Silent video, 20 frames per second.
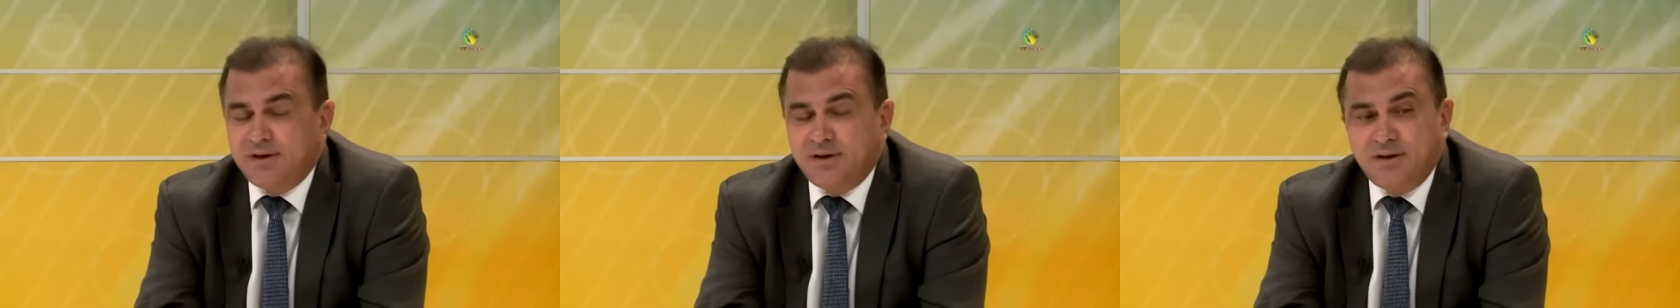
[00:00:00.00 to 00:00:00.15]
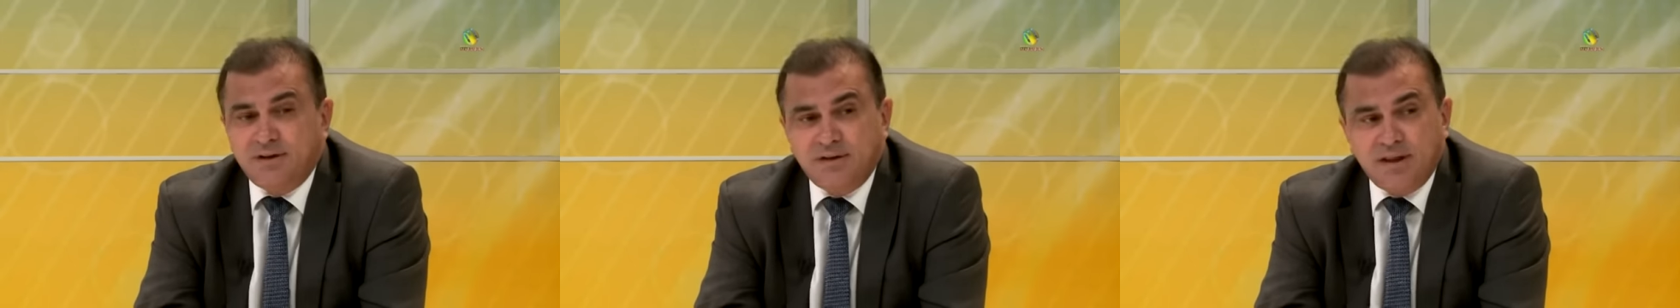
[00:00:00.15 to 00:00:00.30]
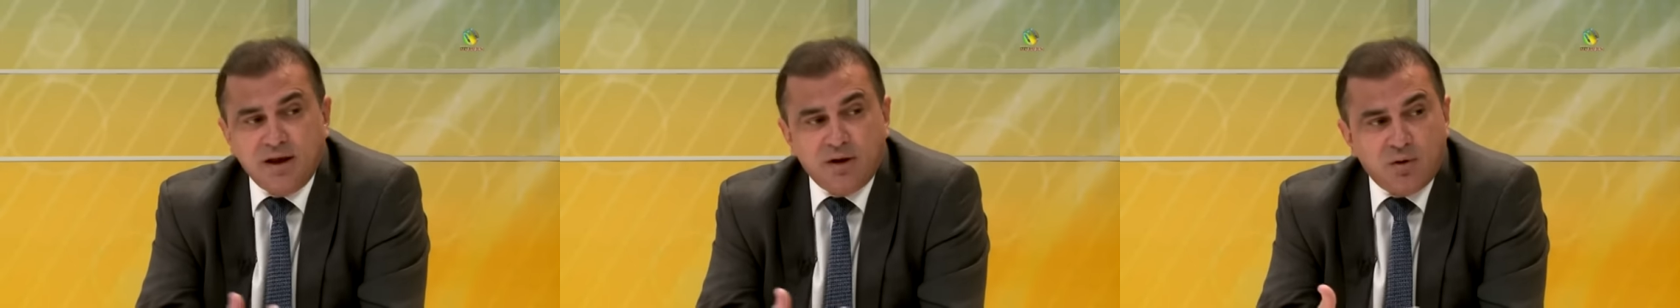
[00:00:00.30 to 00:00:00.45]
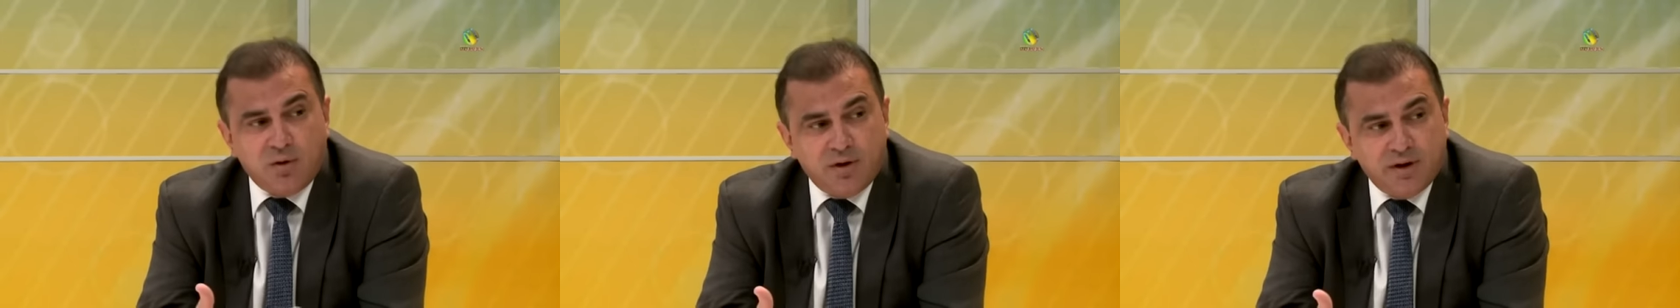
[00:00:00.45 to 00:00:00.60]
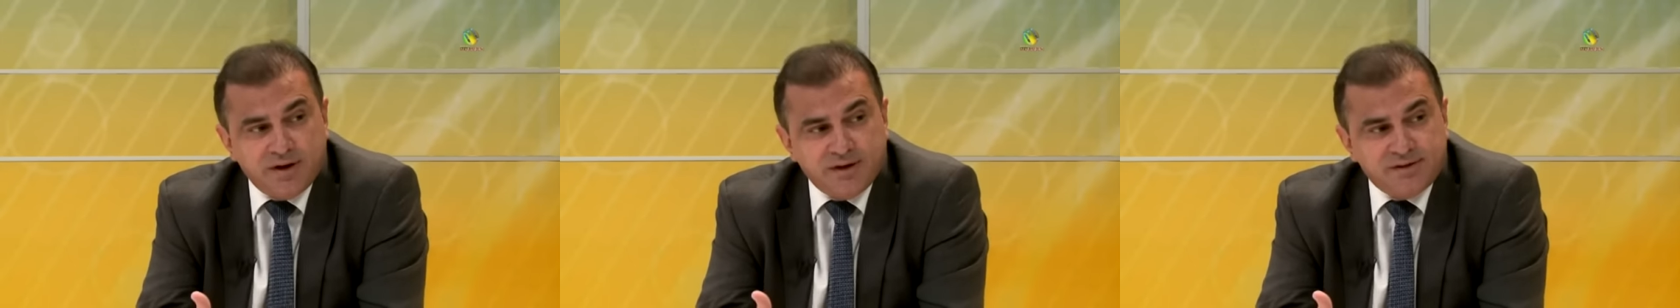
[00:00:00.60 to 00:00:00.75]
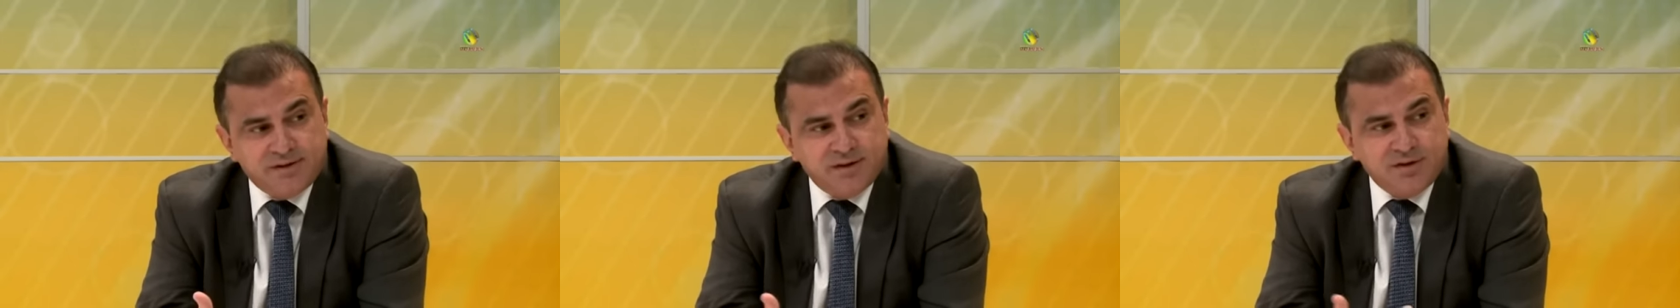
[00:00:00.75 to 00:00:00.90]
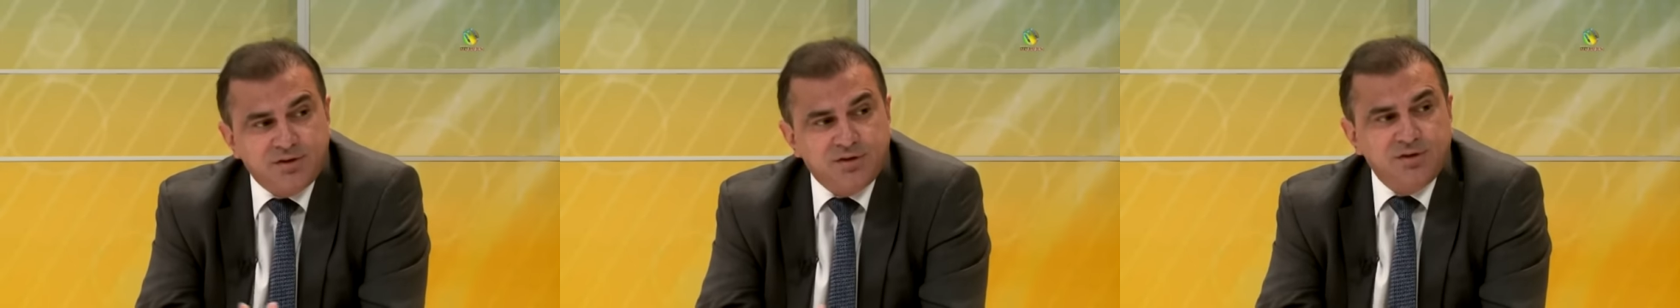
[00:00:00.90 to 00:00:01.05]
Em
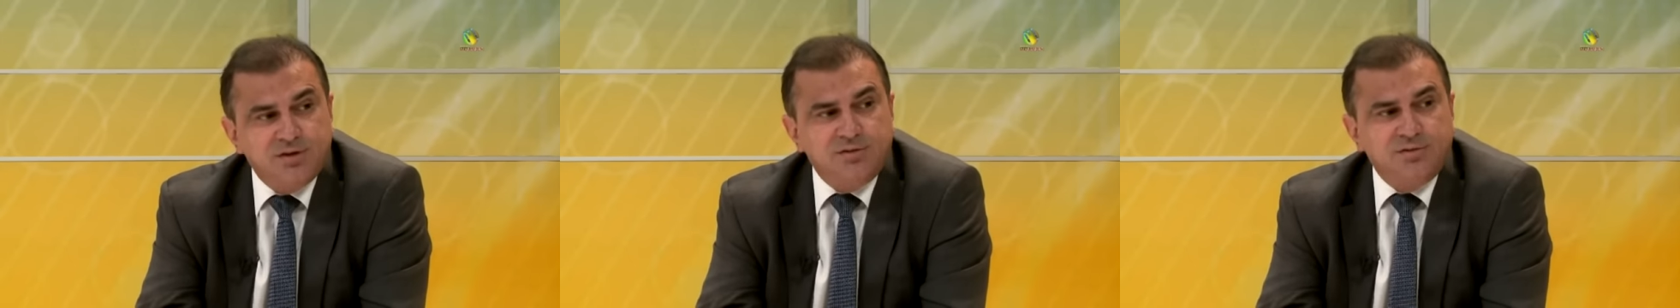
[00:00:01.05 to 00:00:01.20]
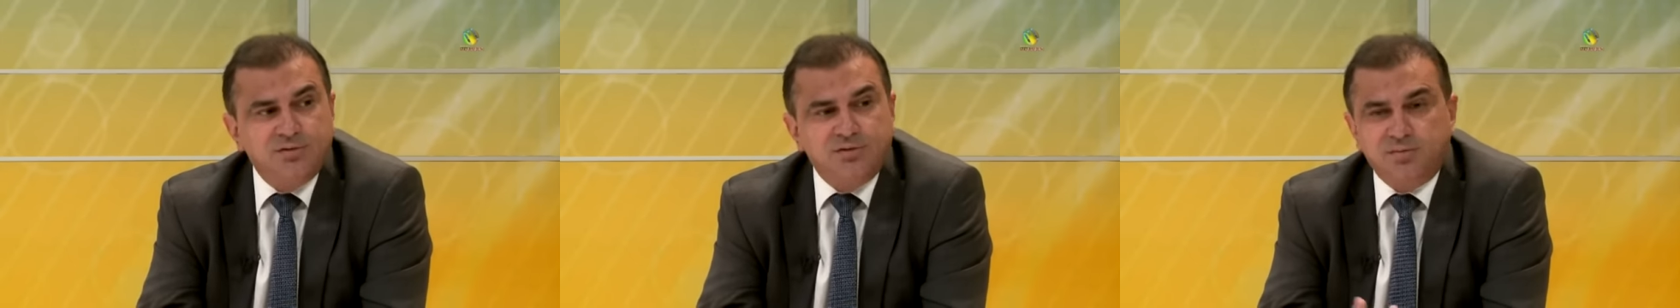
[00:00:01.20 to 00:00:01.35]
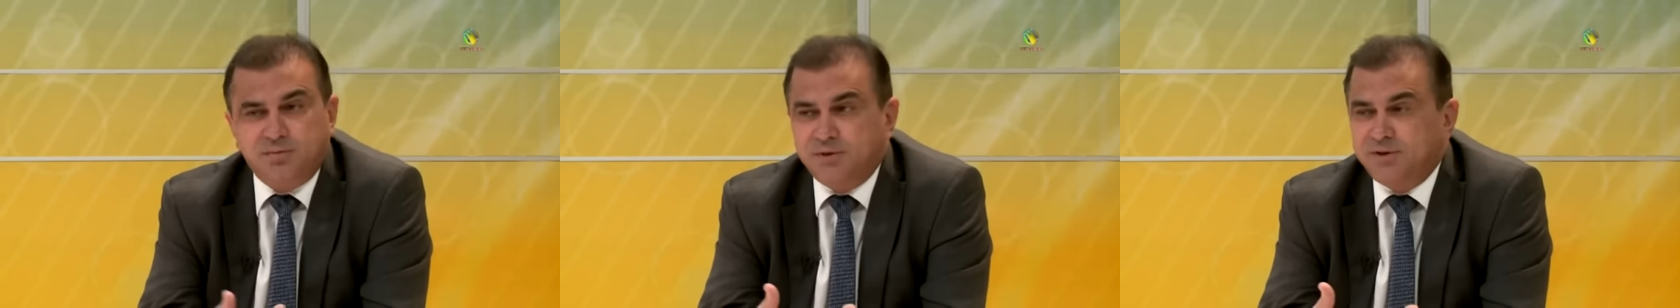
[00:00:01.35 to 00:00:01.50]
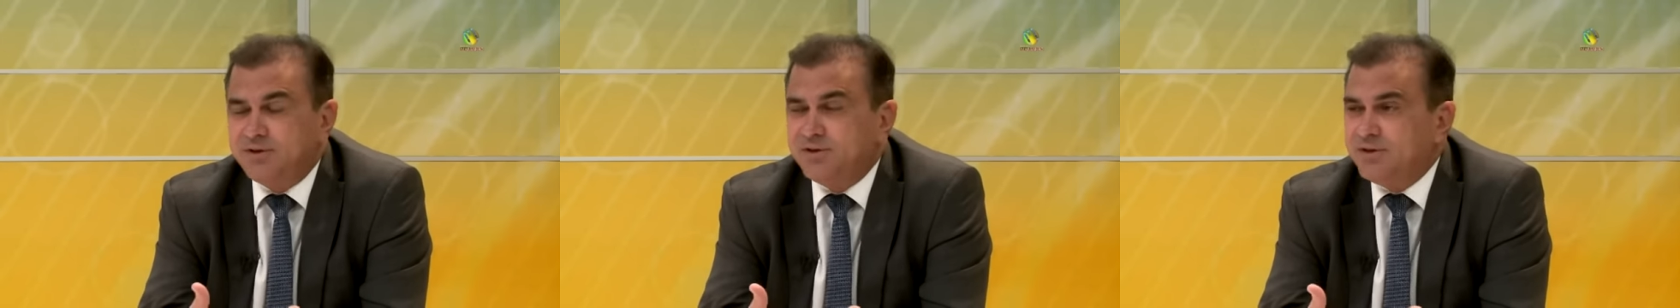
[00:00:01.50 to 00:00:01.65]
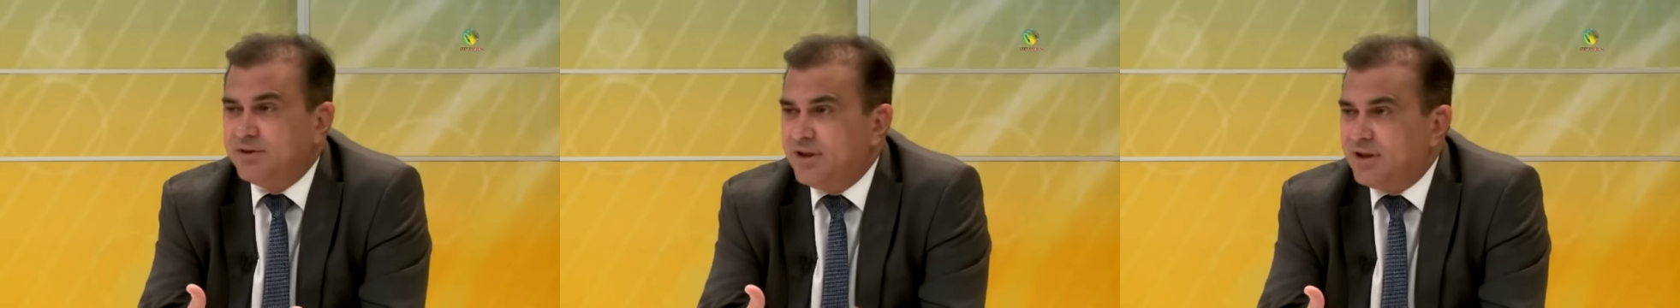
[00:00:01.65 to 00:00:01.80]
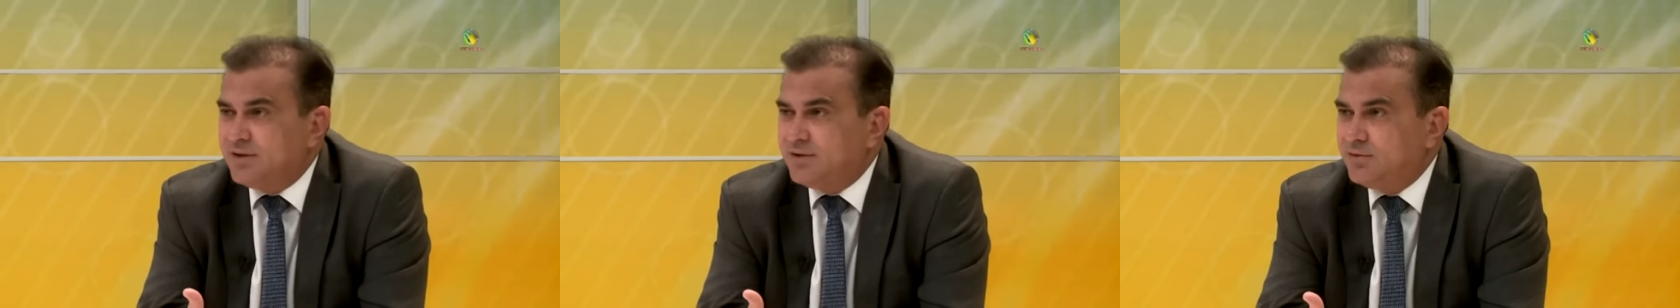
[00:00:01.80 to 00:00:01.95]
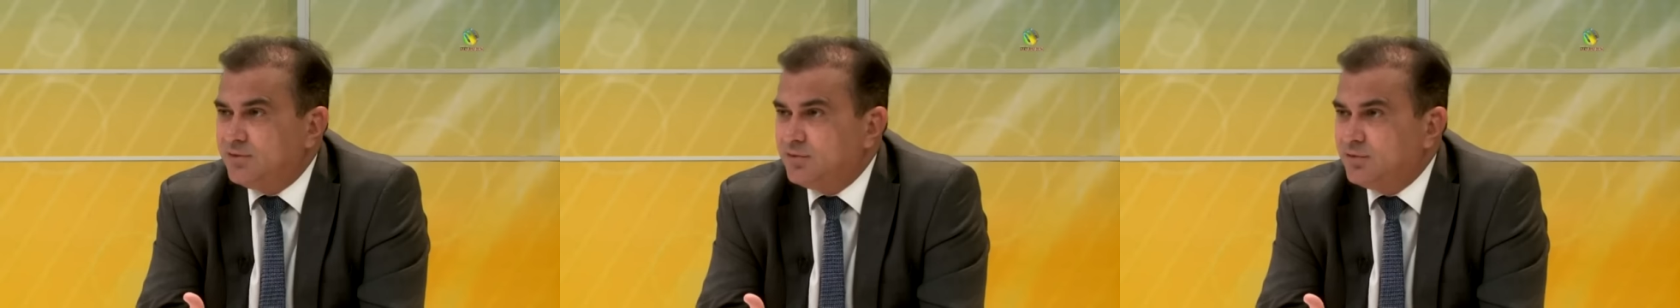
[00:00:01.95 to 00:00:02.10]
decorrência disso, os presidentes